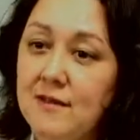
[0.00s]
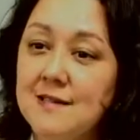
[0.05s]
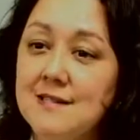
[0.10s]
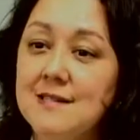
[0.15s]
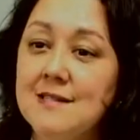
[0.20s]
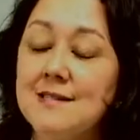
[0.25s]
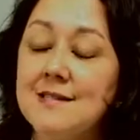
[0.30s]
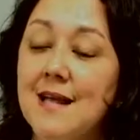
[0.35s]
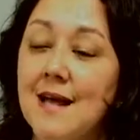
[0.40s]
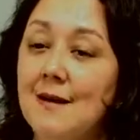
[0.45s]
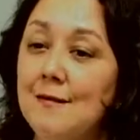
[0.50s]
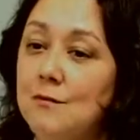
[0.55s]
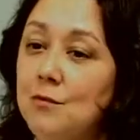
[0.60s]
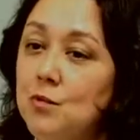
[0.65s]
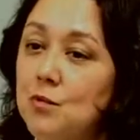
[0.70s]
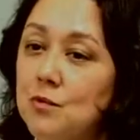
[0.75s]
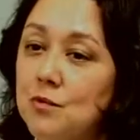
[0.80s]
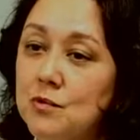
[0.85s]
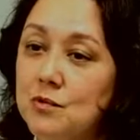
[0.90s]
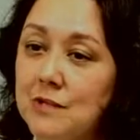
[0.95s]
Ver se está
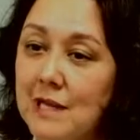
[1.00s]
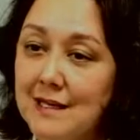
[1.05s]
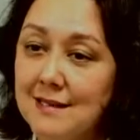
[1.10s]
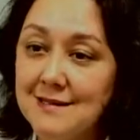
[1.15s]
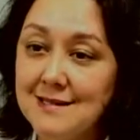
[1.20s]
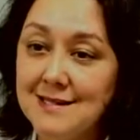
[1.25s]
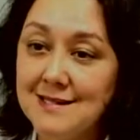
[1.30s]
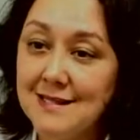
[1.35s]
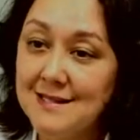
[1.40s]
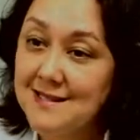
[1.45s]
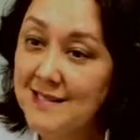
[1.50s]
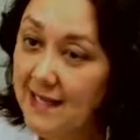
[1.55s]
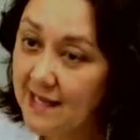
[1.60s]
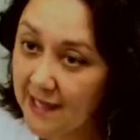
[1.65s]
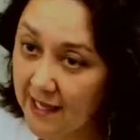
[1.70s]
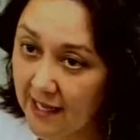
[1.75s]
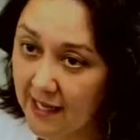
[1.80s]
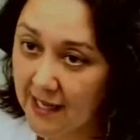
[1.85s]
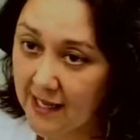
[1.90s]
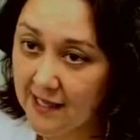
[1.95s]
com os dentes
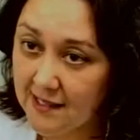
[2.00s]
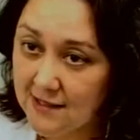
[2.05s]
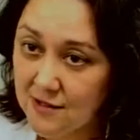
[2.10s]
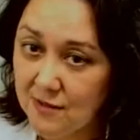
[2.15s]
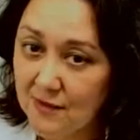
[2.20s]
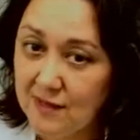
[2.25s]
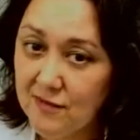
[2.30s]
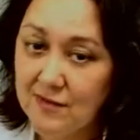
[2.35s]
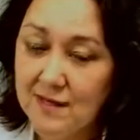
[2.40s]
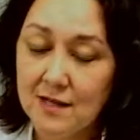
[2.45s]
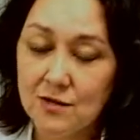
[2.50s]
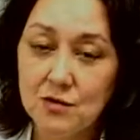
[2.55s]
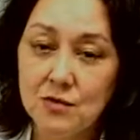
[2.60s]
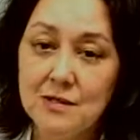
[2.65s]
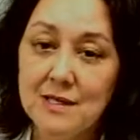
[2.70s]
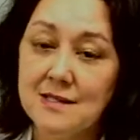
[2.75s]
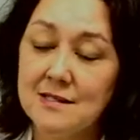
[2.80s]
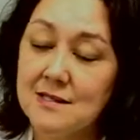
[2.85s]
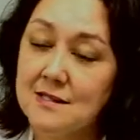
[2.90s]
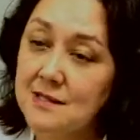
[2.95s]
sem cáries, verificar
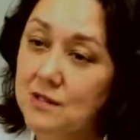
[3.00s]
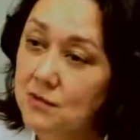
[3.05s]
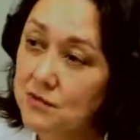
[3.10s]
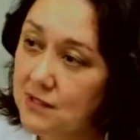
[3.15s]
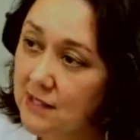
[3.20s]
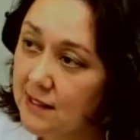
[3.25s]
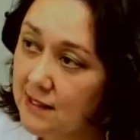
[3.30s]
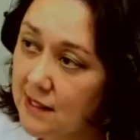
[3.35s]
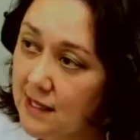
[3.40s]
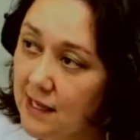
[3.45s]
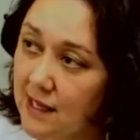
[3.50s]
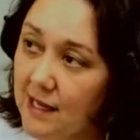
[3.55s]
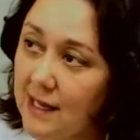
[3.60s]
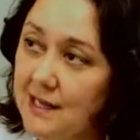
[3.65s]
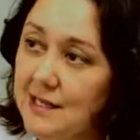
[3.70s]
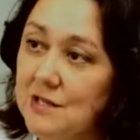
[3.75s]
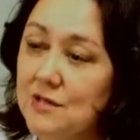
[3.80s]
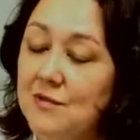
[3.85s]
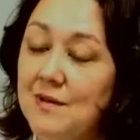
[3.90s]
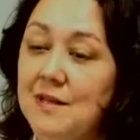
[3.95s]
se os dentes estão sem
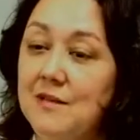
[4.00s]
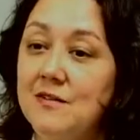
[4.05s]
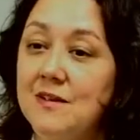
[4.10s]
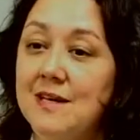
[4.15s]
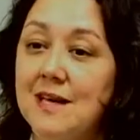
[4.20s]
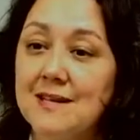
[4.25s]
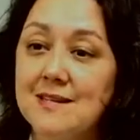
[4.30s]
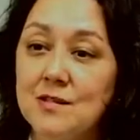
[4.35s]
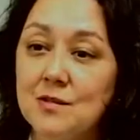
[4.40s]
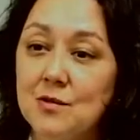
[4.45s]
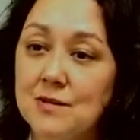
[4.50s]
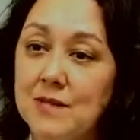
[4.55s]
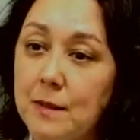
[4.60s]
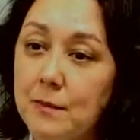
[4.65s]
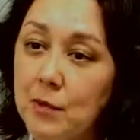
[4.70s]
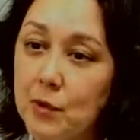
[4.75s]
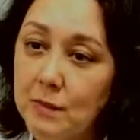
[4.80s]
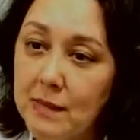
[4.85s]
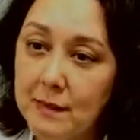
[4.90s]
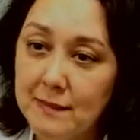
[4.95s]
cáries, verificar se não
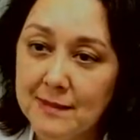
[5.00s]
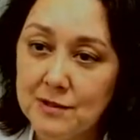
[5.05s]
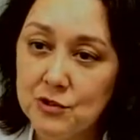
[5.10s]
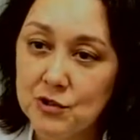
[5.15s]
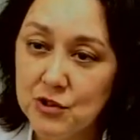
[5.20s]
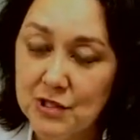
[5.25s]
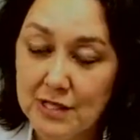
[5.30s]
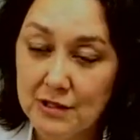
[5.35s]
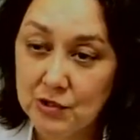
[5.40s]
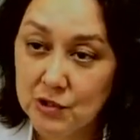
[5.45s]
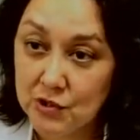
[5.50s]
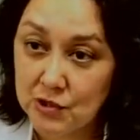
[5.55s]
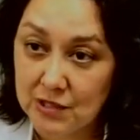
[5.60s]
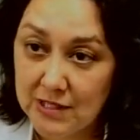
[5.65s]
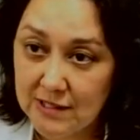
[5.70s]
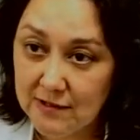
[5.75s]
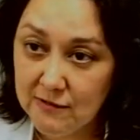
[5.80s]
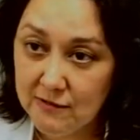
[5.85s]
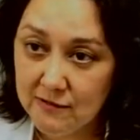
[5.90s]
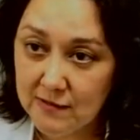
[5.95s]
tem problemas de
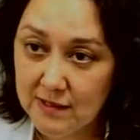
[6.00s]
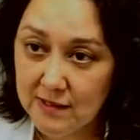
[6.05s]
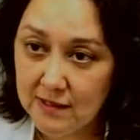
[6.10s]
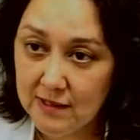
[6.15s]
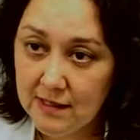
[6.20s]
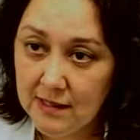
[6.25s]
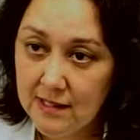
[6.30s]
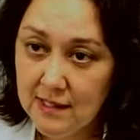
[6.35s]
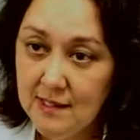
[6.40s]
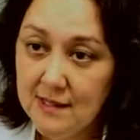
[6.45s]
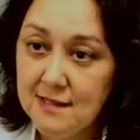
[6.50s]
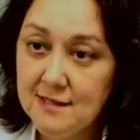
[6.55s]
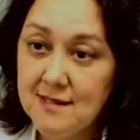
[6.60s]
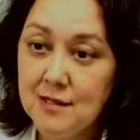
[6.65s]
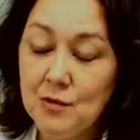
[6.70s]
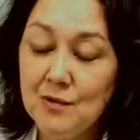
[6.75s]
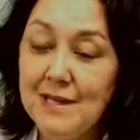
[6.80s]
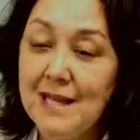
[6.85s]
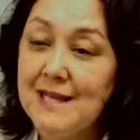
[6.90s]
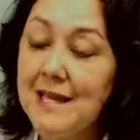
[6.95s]
gengiva,
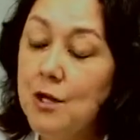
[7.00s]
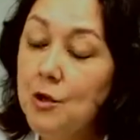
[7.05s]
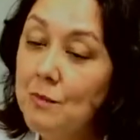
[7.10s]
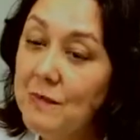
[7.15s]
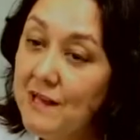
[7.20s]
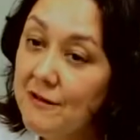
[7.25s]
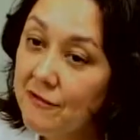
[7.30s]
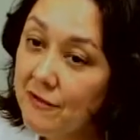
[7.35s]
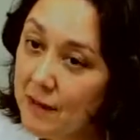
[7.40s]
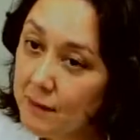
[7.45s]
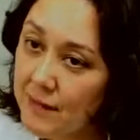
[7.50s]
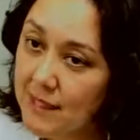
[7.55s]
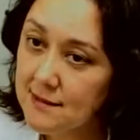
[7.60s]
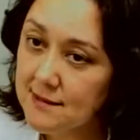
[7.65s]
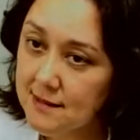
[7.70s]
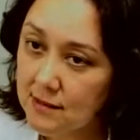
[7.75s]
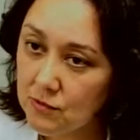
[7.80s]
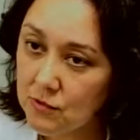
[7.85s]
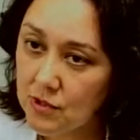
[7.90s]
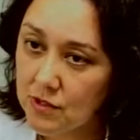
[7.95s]
se não tem nenhuma
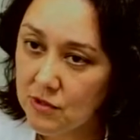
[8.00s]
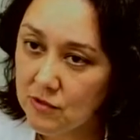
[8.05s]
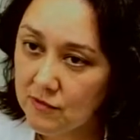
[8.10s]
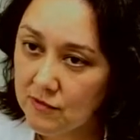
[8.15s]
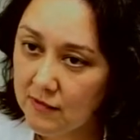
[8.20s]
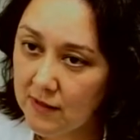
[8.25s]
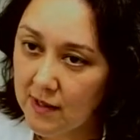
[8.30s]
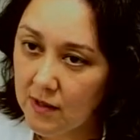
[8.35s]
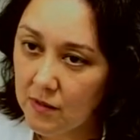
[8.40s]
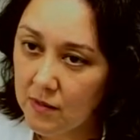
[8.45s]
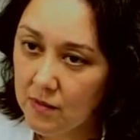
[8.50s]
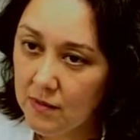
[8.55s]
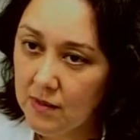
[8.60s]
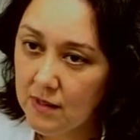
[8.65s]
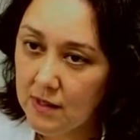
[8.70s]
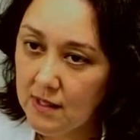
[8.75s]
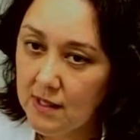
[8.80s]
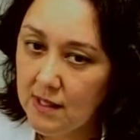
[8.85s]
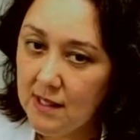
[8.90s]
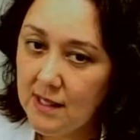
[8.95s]
inflamação gengival
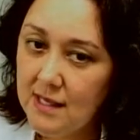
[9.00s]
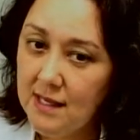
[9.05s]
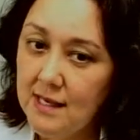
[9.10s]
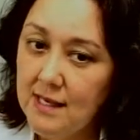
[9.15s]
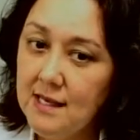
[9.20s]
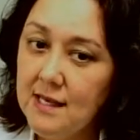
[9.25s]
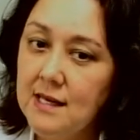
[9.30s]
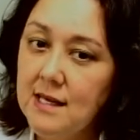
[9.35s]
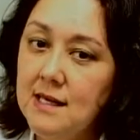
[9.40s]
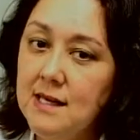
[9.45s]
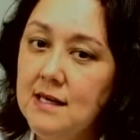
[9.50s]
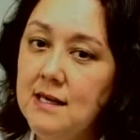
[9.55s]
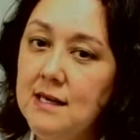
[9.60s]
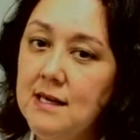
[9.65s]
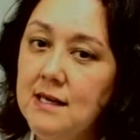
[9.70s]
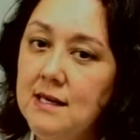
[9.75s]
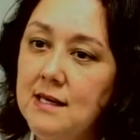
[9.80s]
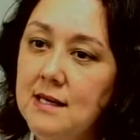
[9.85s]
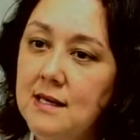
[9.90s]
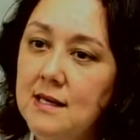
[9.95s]

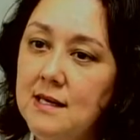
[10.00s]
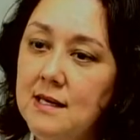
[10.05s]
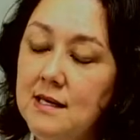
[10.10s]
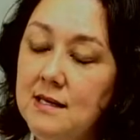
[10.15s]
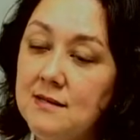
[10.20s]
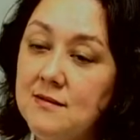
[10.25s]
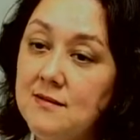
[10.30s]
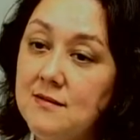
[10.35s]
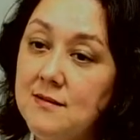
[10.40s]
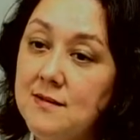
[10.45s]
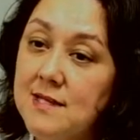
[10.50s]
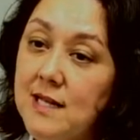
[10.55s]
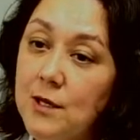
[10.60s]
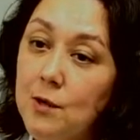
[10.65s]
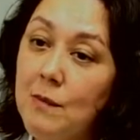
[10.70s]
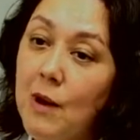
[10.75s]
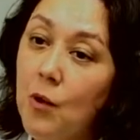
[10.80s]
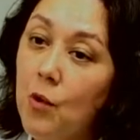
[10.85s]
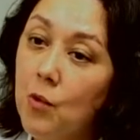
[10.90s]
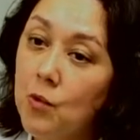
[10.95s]
e, e
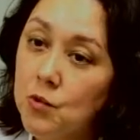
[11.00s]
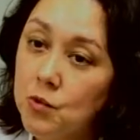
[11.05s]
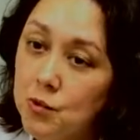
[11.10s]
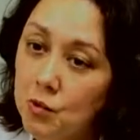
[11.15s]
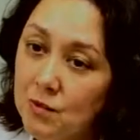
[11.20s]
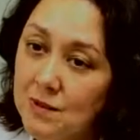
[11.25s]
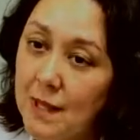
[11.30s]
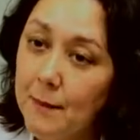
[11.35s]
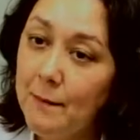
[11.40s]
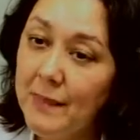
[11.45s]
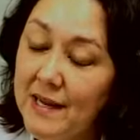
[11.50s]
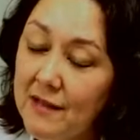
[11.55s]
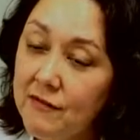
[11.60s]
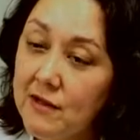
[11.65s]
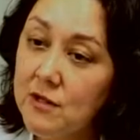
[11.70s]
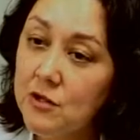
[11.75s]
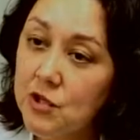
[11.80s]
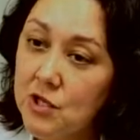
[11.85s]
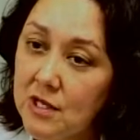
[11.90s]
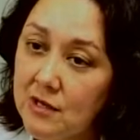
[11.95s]
seria uma consulta
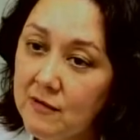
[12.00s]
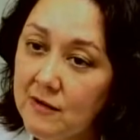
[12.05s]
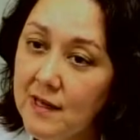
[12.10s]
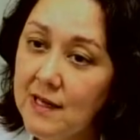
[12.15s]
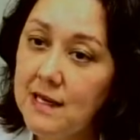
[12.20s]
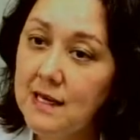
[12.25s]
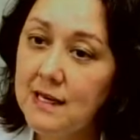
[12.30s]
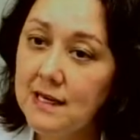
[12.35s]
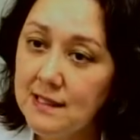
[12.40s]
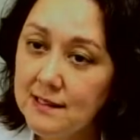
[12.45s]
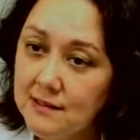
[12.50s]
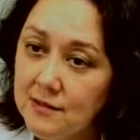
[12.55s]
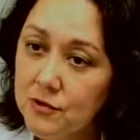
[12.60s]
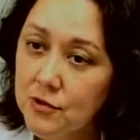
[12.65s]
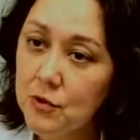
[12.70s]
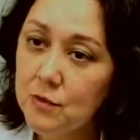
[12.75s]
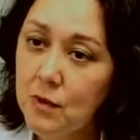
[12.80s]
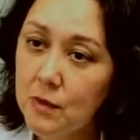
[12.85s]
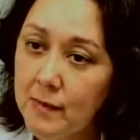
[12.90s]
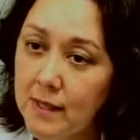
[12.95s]
preventiva
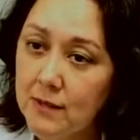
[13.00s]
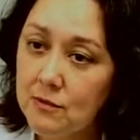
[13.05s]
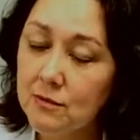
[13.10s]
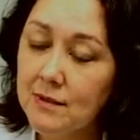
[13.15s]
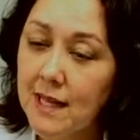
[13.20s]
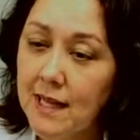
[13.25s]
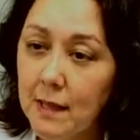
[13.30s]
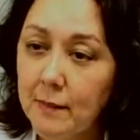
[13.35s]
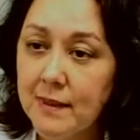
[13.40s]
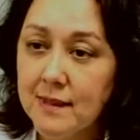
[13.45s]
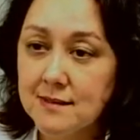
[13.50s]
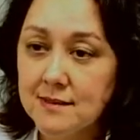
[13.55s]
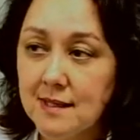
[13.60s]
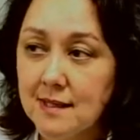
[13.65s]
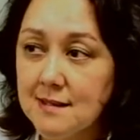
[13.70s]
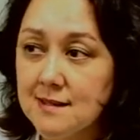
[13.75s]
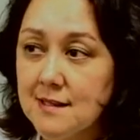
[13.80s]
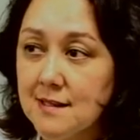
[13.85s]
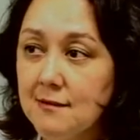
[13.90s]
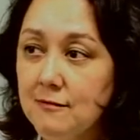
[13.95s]
antes do momento dela
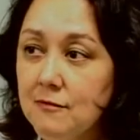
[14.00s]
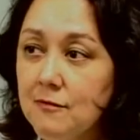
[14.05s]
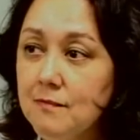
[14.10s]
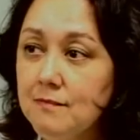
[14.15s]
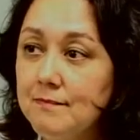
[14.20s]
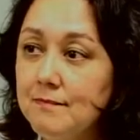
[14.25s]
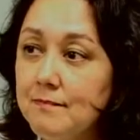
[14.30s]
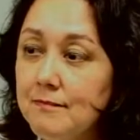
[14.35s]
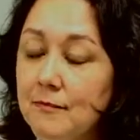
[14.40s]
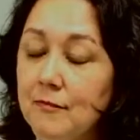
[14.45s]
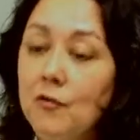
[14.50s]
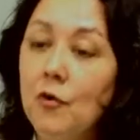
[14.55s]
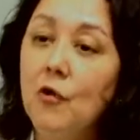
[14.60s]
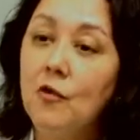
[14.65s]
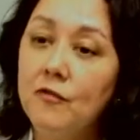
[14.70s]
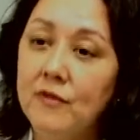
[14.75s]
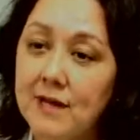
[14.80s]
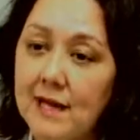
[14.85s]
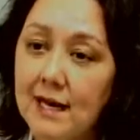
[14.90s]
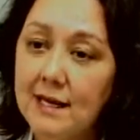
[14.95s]
pensar assim:
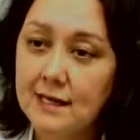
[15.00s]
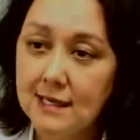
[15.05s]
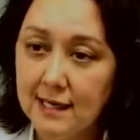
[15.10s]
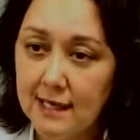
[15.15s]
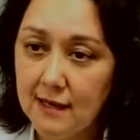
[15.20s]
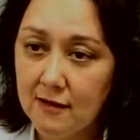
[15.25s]
vou ficar